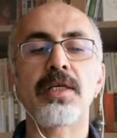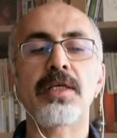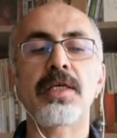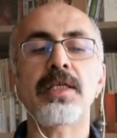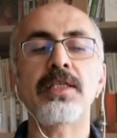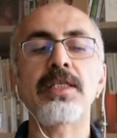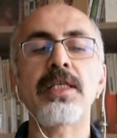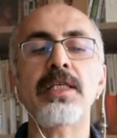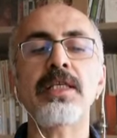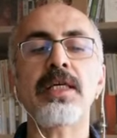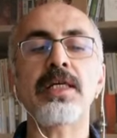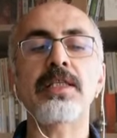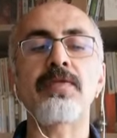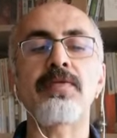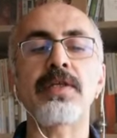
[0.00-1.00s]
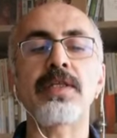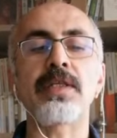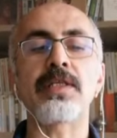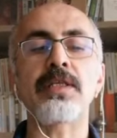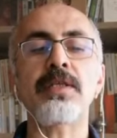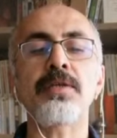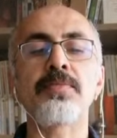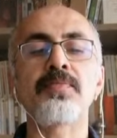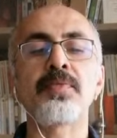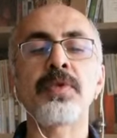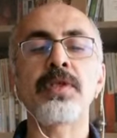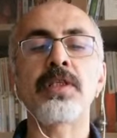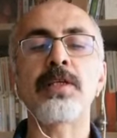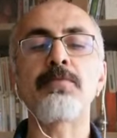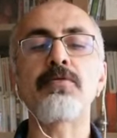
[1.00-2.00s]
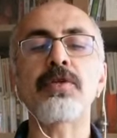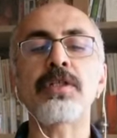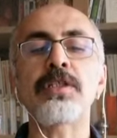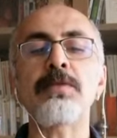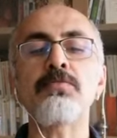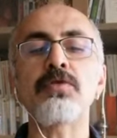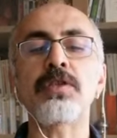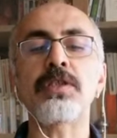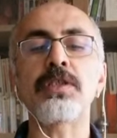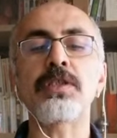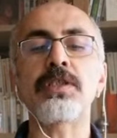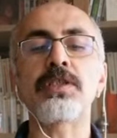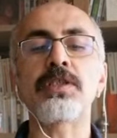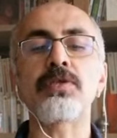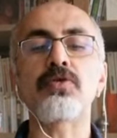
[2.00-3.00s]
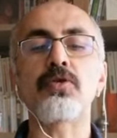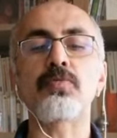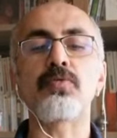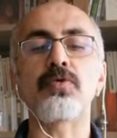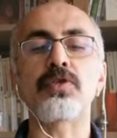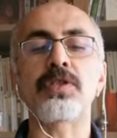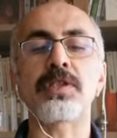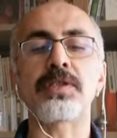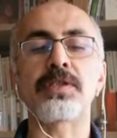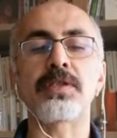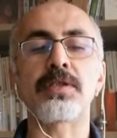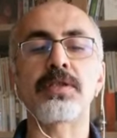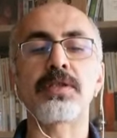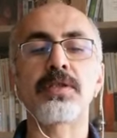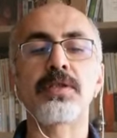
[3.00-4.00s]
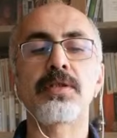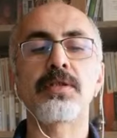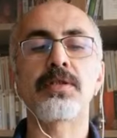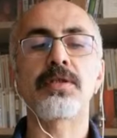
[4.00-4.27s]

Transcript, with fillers: Kadınların aktiflikleri demokrasi mücadelesi için çok büyük şanstır.